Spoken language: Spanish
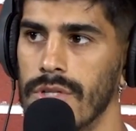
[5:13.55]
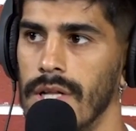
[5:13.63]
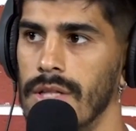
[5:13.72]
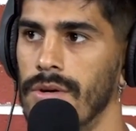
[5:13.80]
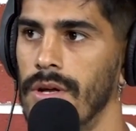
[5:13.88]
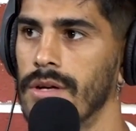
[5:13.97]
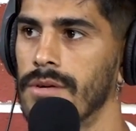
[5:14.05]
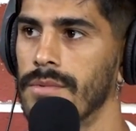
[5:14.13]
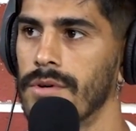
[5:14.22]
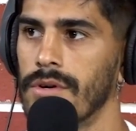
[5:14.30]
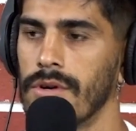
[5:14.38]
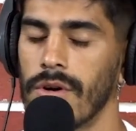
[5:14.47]
tanto él
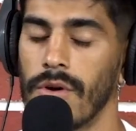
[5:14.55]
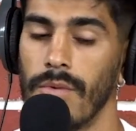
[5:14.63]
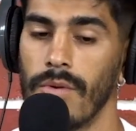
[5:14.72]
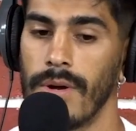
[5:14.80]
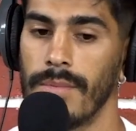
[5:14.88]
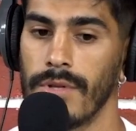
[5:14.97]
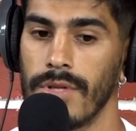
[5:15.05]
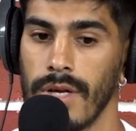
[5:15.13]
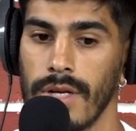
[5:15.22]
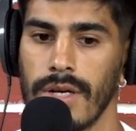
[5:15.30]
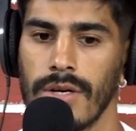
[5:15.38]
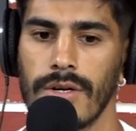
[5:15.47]
como, como el cuerpo
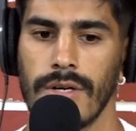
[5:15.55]
técnico.